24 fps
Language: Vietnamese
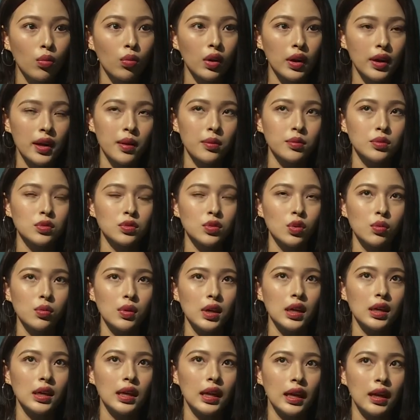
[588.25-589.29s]
Cái đêm chung
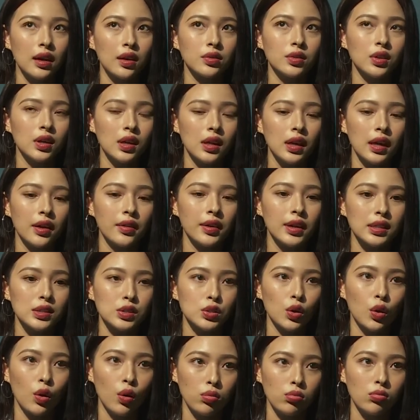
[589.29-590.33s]
kết là Hảo nhớ là Hảo đang
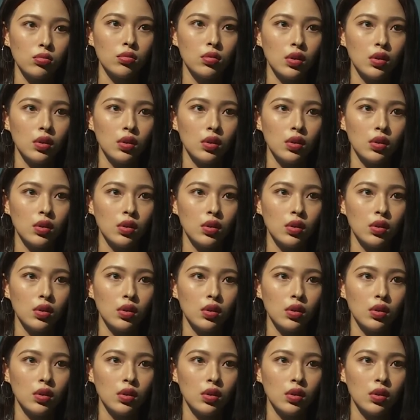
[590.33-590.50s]
sốt.